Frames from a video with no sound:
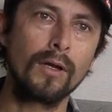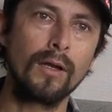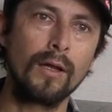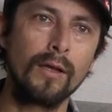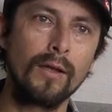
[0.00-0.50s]
que
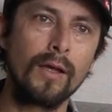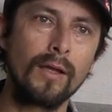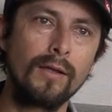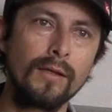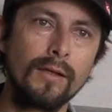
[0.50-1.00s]
la
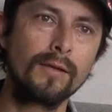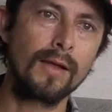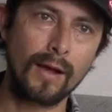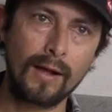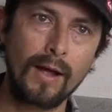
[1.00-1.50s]
idea de,
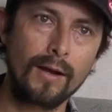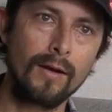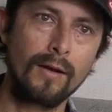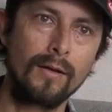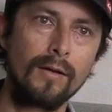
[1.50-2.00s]
sacar
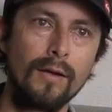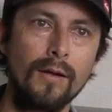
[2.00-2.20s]
la,